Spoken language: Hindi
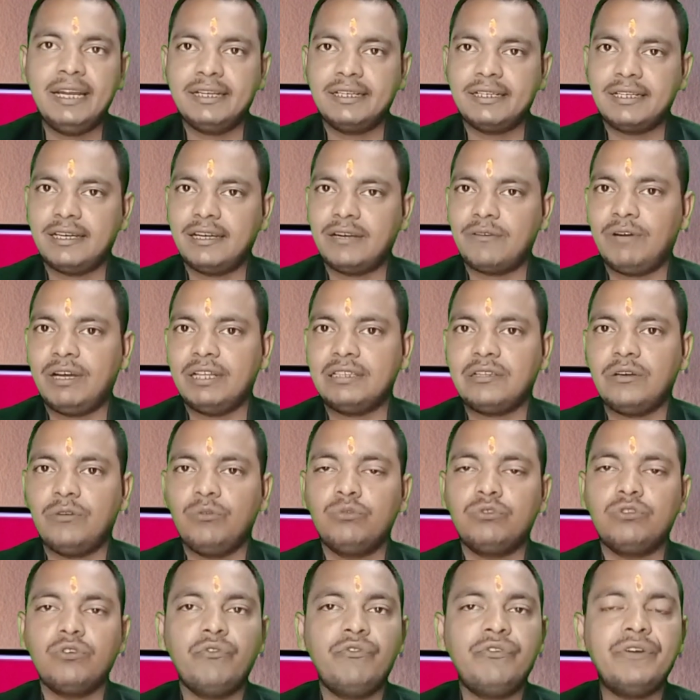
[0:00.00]
आप लोगों को
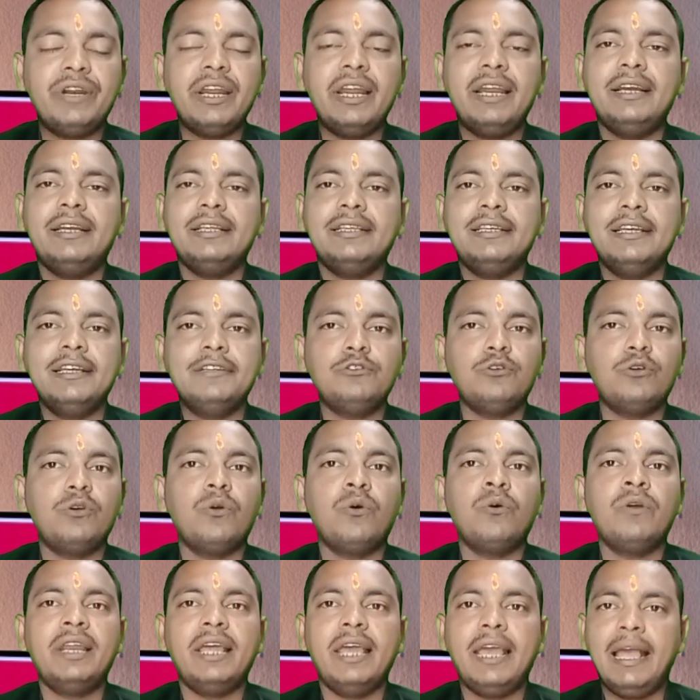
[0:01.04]
प्रोवाइड करवाता
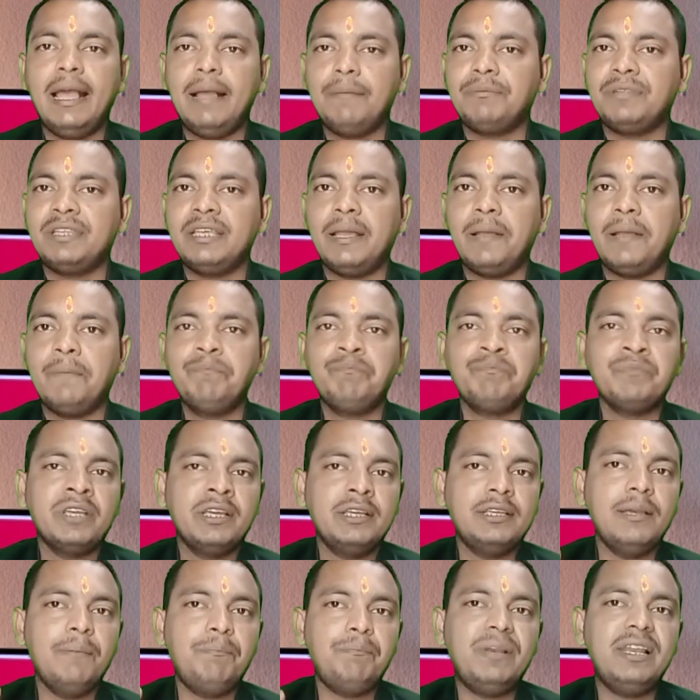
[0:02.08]
हूँ तो फ्रेंड ये जो
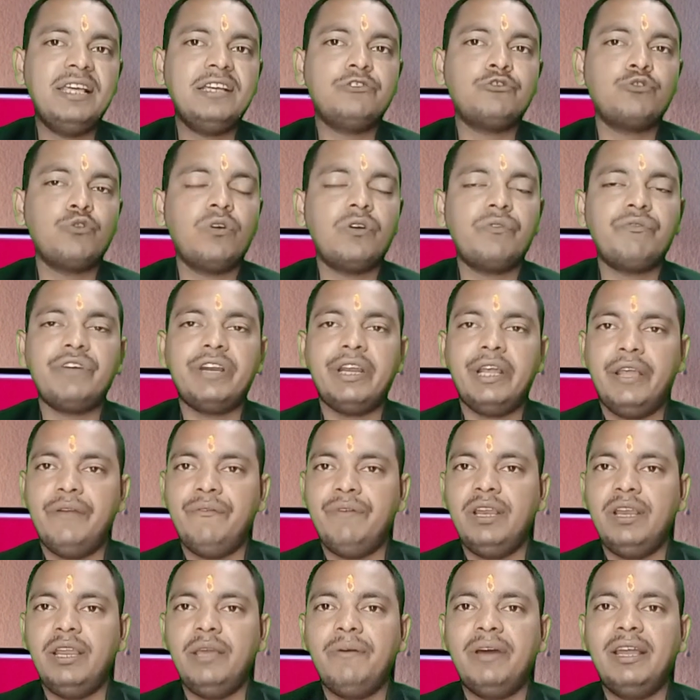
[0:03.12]
लोन ऐप्स है
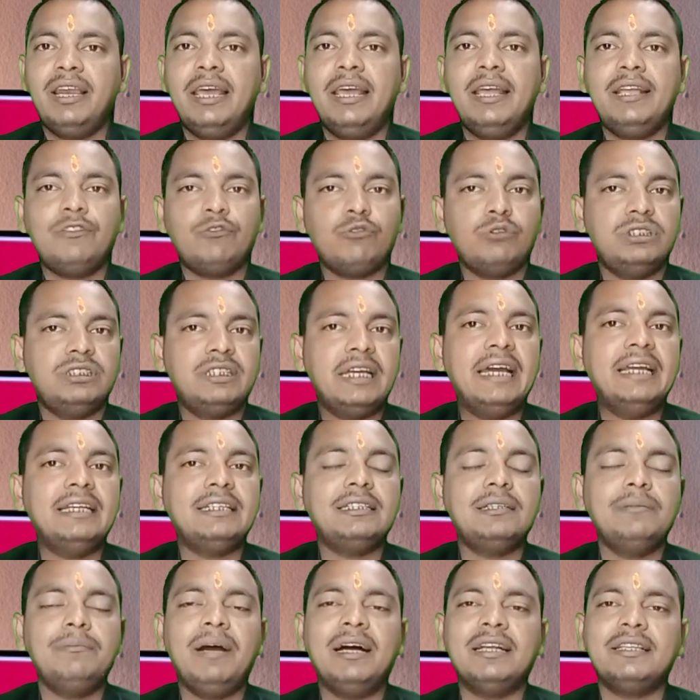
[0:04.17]
ये प्ले स्टोर पर
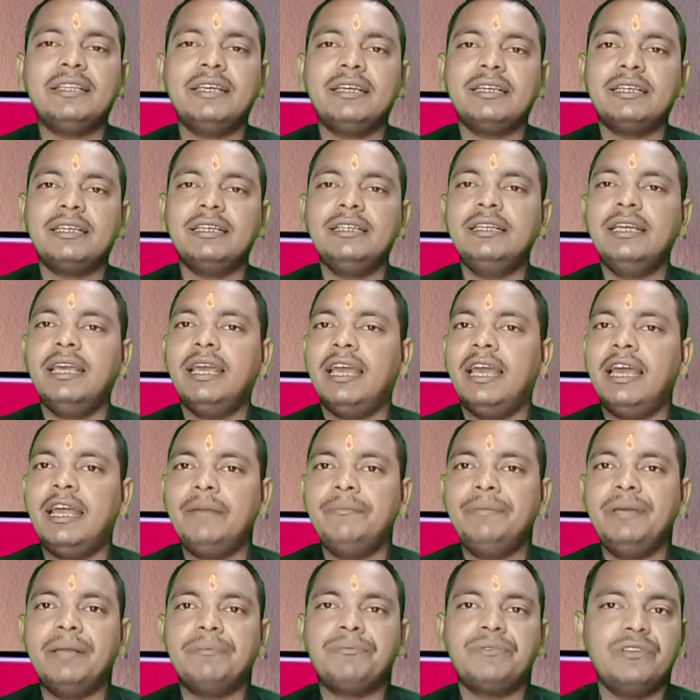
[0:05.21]
अवेलेबल है तो जाहिर
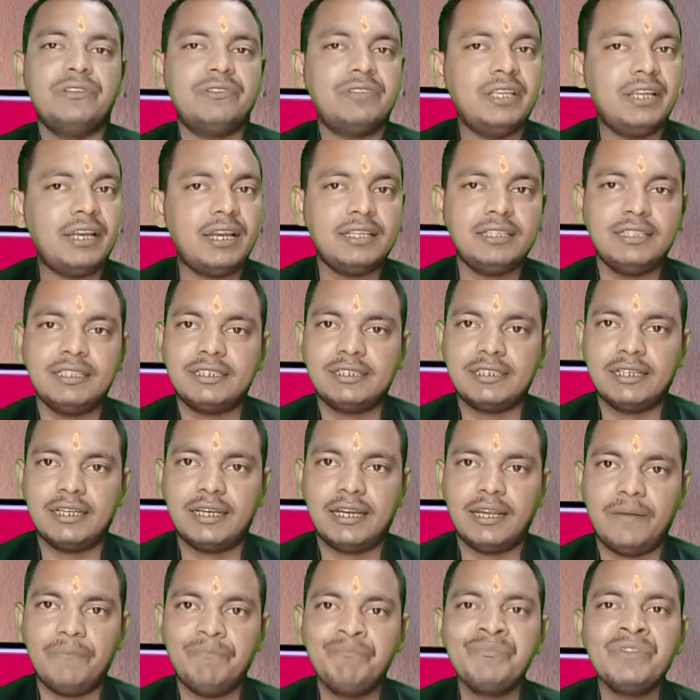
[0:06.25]
सी बात है कि ये एन
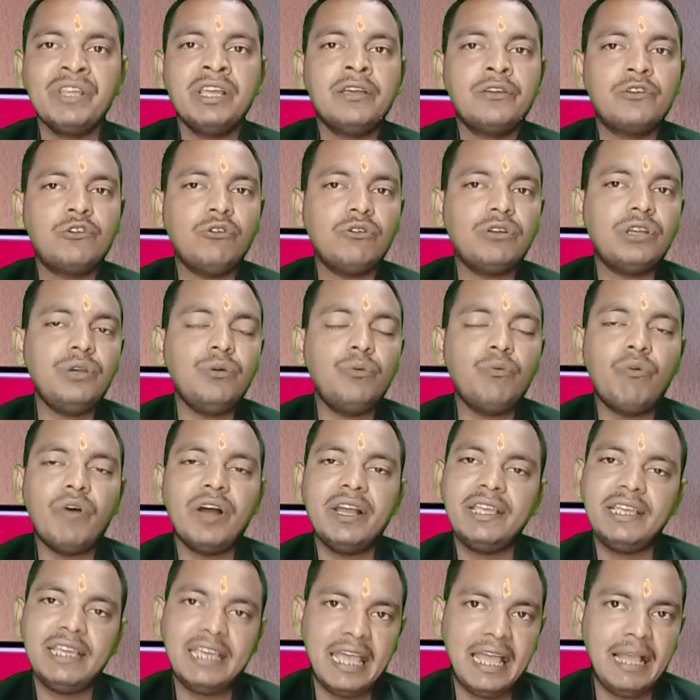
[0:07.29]
से रजिस्टर
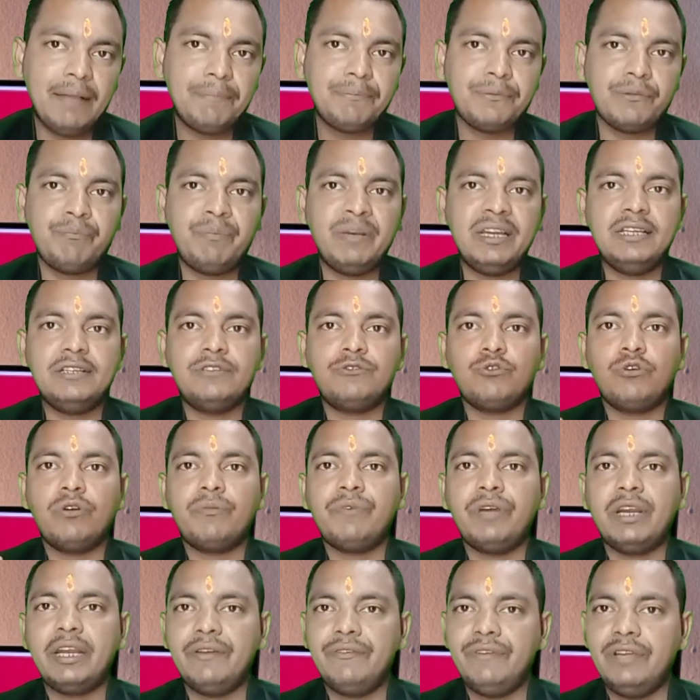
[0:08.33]
है क्योंकि
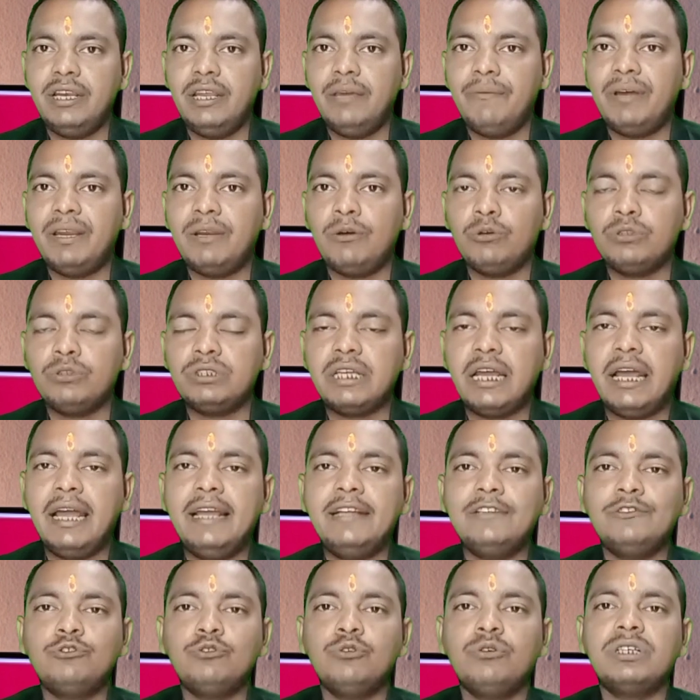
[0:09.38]
वही एप्स प्ले स्टोर
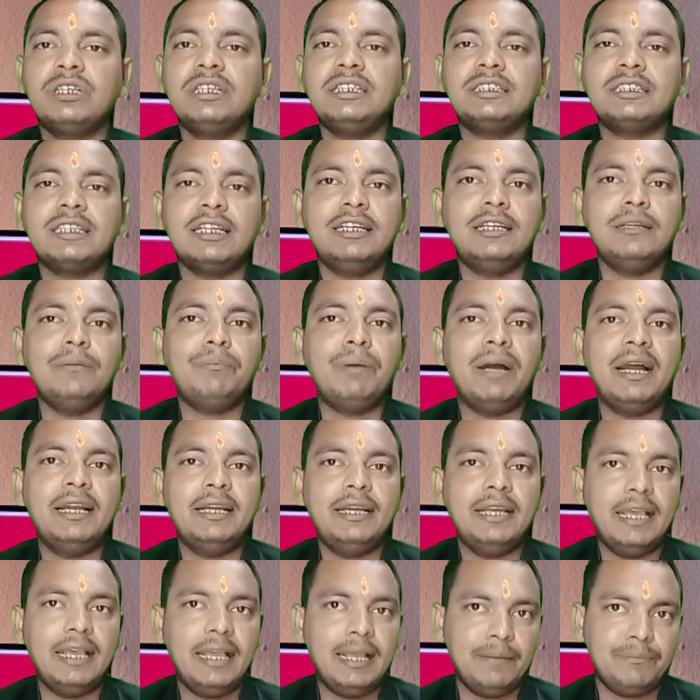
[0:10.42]
पर अवेलेबल होता है
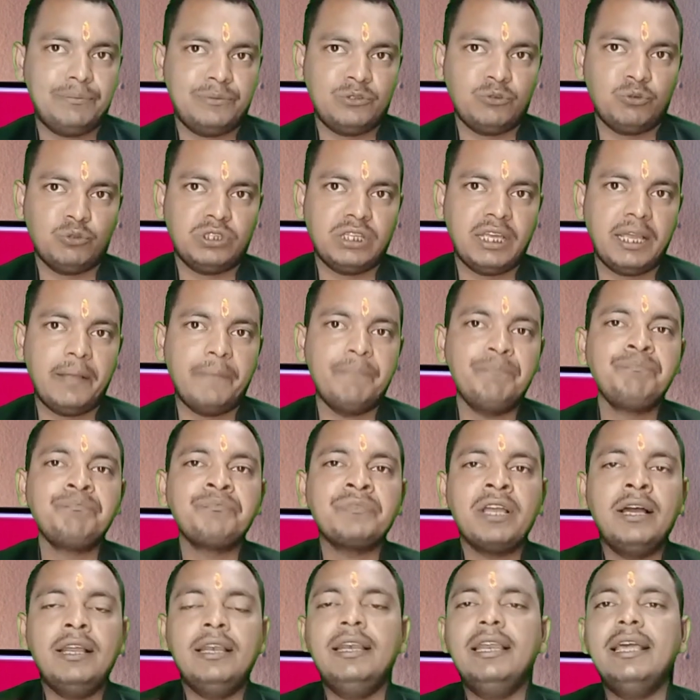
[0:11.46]
जो कि सर्टिफाइड
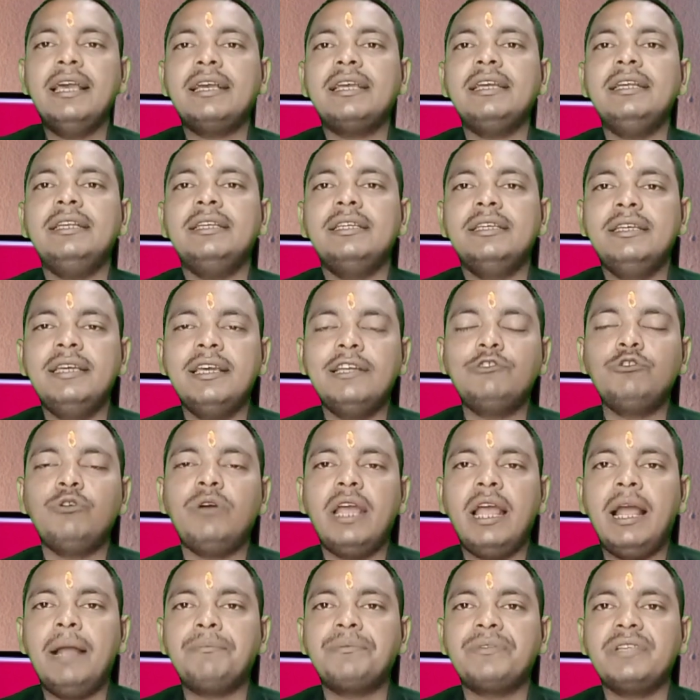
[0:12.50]
ऐप्स होते हैं
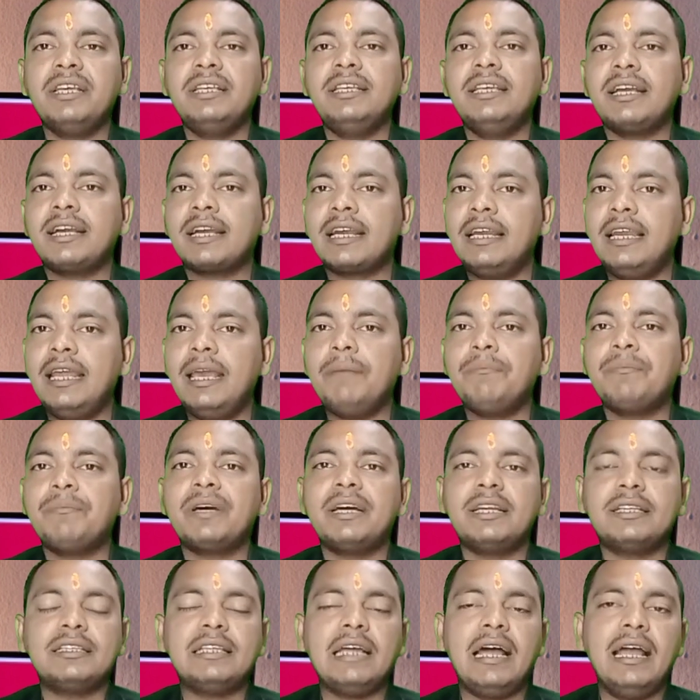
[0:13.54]
लेकिन ये जो
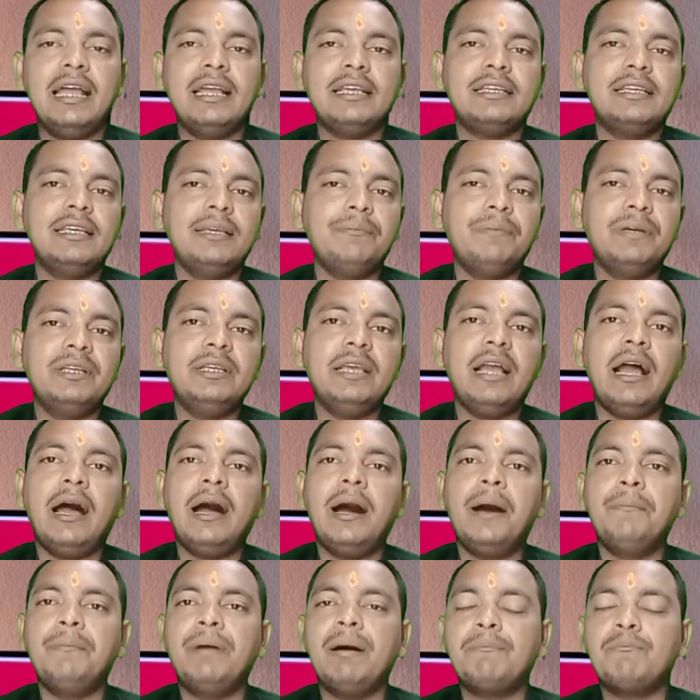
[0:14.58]
एप्स है ये क्लेम
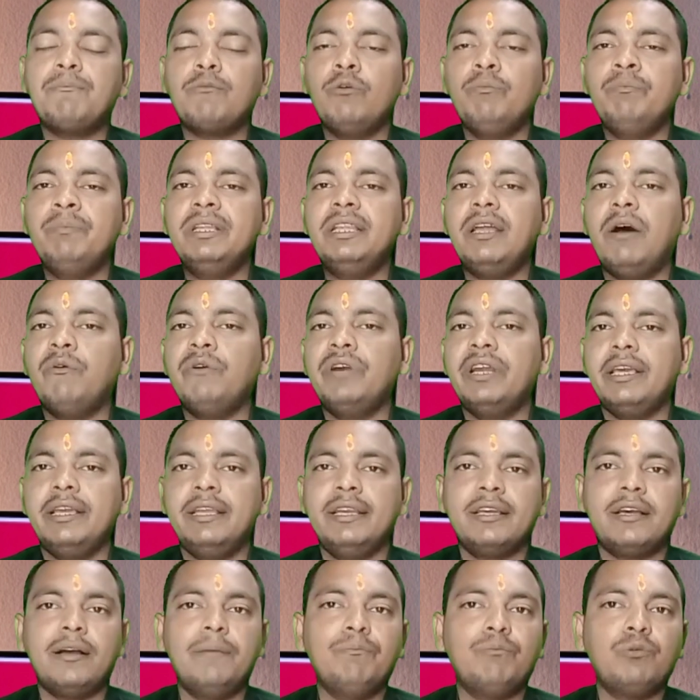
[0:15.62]
करता है कि भैया
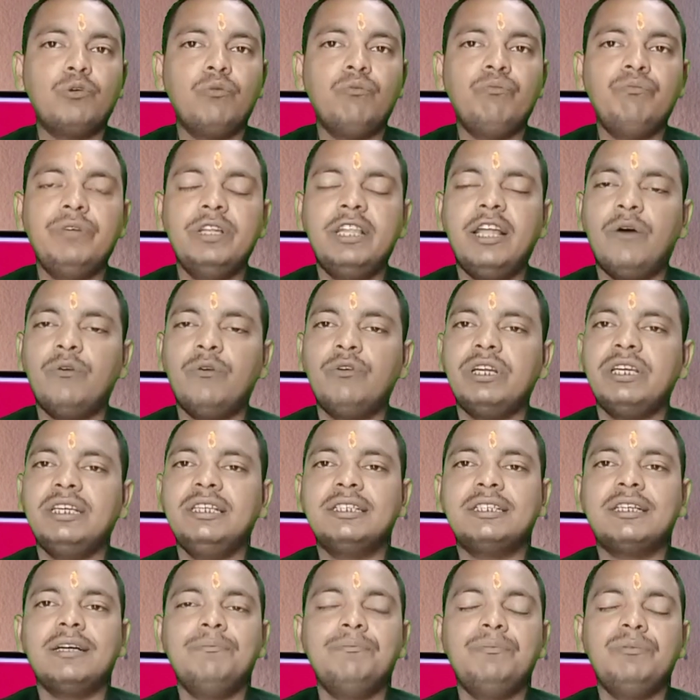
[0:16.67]
हम आपको विदाउट
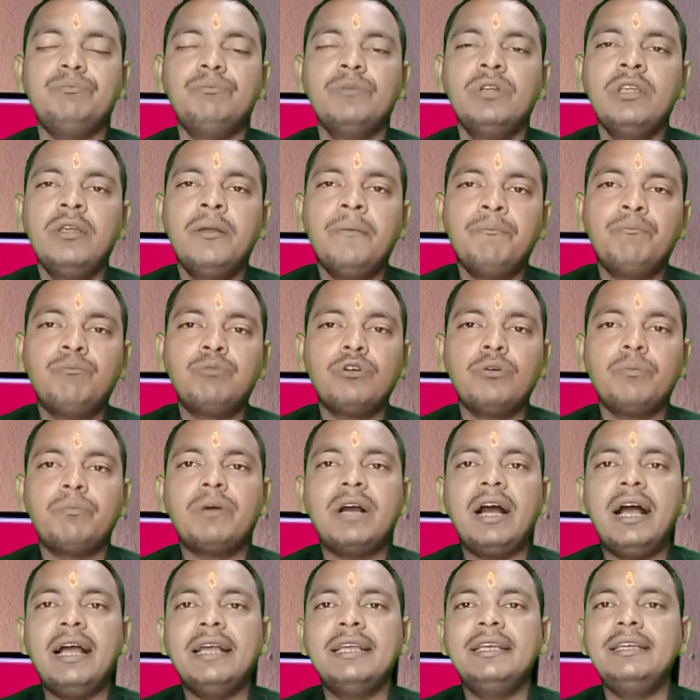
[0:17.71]
इनकम प्रूफ विदाउट
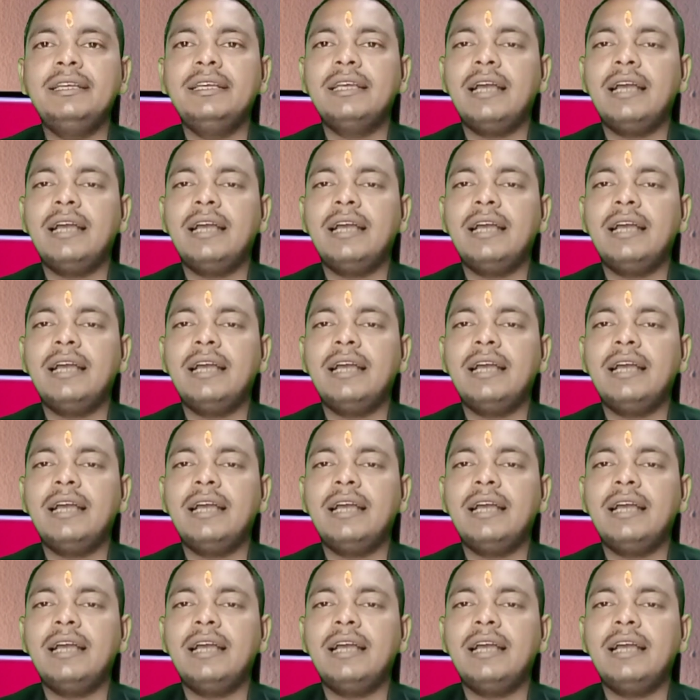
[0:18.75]
इनकम